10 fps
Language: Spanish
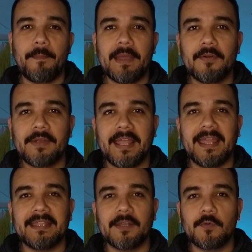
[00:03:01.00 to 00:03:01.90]
y espero
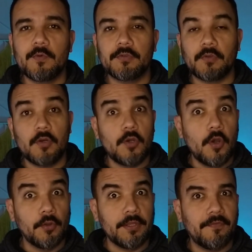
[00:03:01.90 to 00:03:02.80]
que este curso
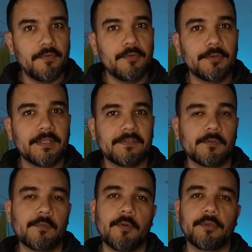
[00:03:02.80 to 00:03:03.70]
lo
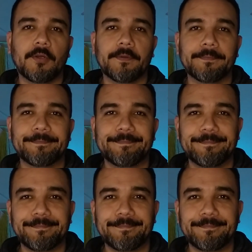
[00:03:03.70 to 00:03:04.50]
disfrutes un montón.